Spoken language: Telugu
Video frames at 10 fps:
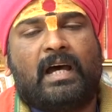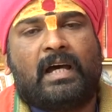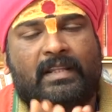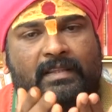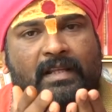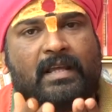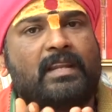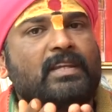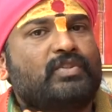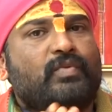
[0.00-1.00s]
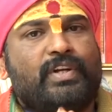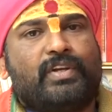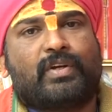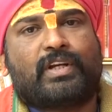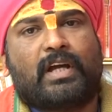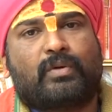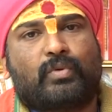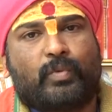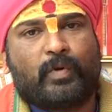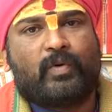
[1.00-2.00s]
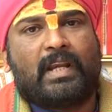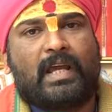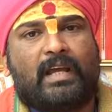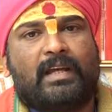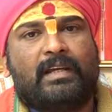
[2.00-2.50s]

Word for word: ఆ అర్ధనారీశ్వరుడి యొక్క కృప వల్ల